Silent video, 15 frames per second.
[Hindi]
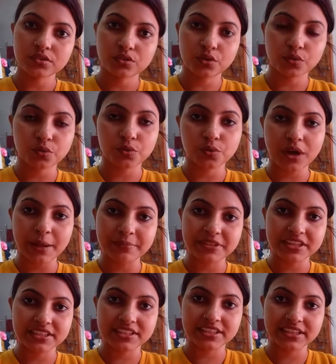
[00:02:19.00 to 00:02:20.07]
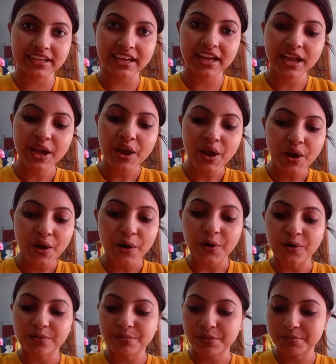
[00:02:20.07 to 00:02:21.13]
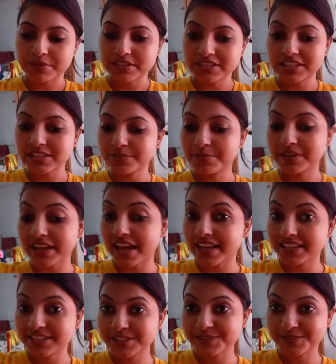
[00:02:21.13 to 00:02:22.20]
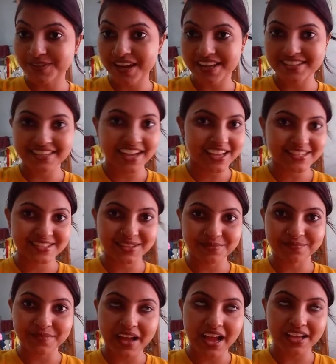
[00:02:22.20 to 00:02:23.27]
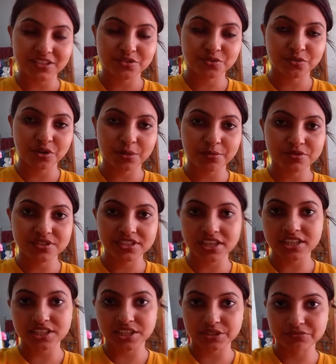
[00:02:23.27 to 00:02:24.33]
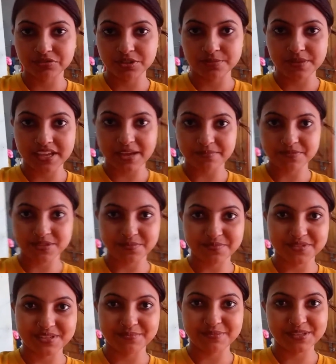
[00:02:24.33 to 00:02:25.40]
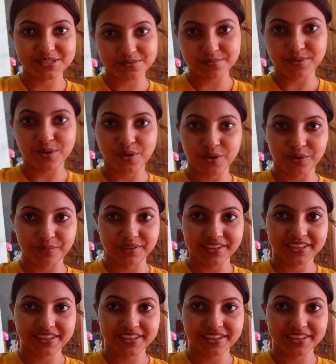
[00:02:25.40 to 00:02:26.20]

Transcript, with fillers: तो आप देखिएगा और मैं मछली बना रही हूँ आज आज सब आज थोड़ा बहुत शेयर करूँगी मैं आप सबसे इस ब्लॉग में